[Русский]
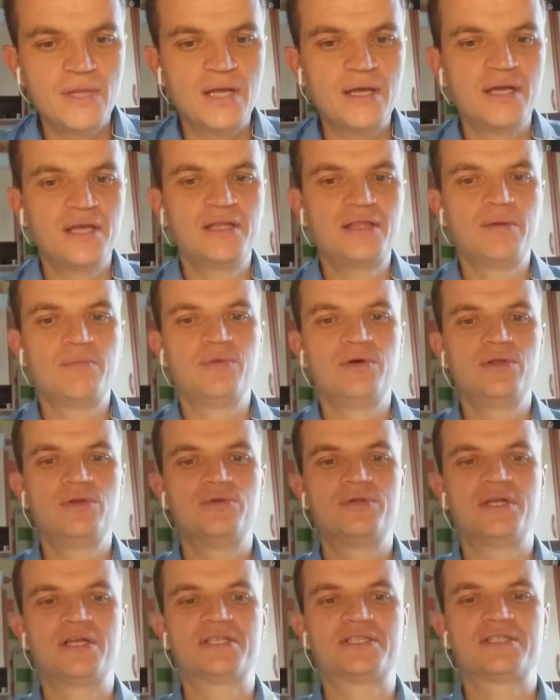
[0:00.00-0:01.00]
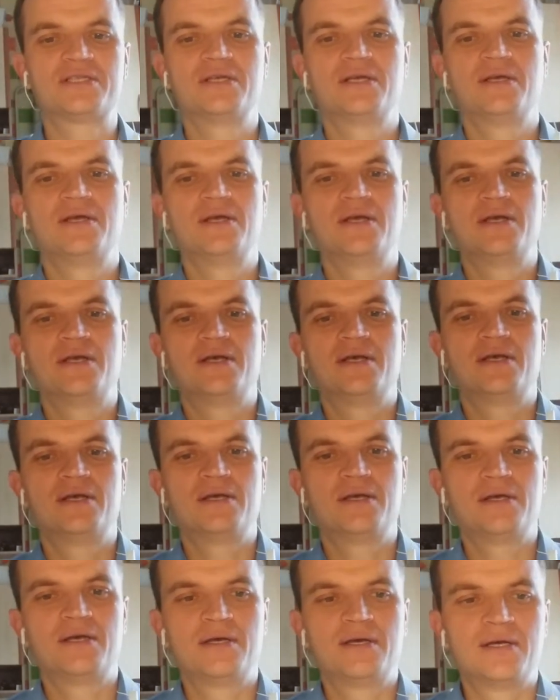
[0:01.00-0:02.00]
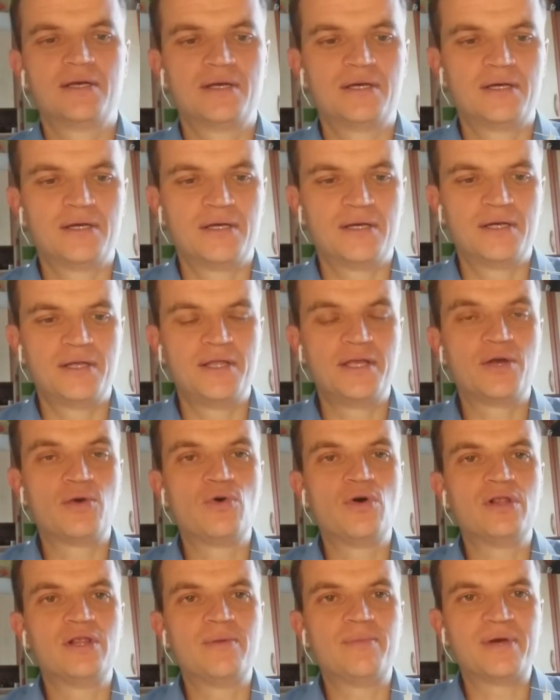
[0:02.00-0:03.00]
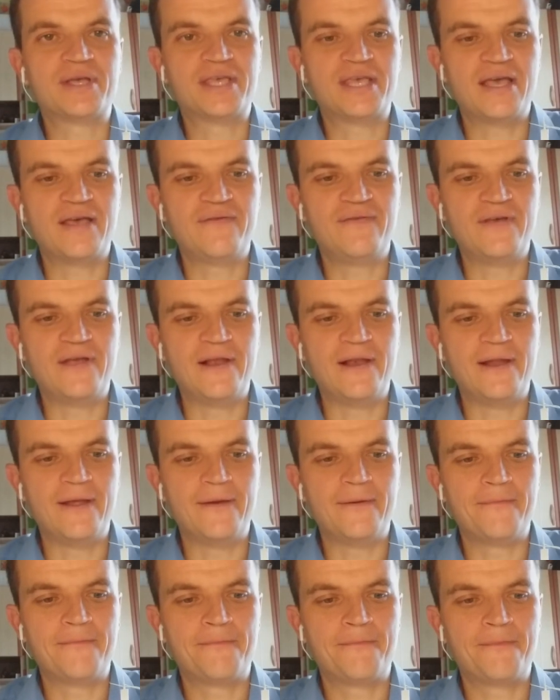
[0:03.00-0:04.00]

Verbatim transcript: Это был у нас Никола Макиавелли.